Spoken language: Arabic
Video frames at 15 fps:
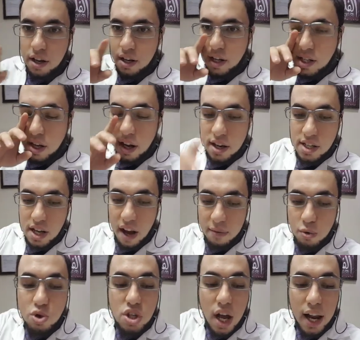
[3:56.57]
لسه لسه
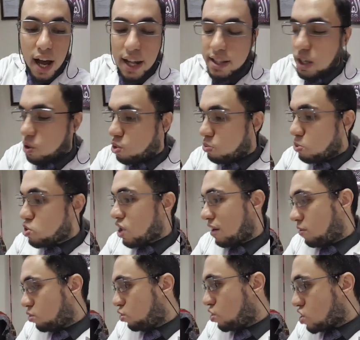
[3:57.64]
هبص على حالتك ونبص على
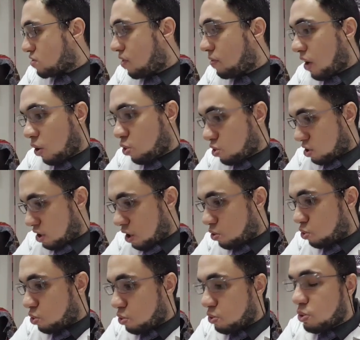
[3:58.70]
موضوع الصمام الاورطي
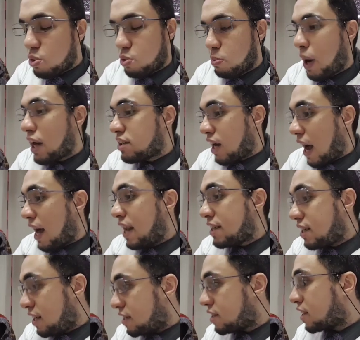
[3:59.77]
ده وبعض
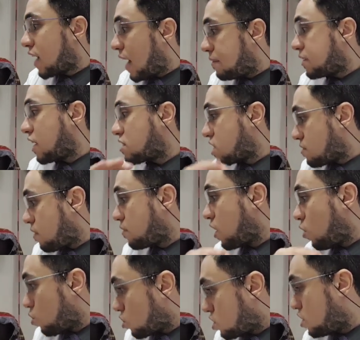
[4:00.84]
حالات الارتجاع بتاعه الصمام
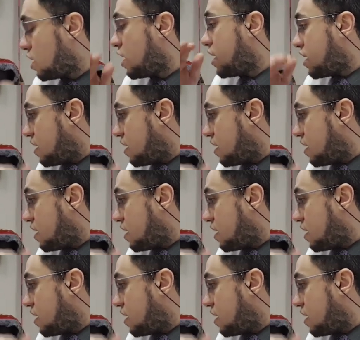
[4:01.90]
الاورطي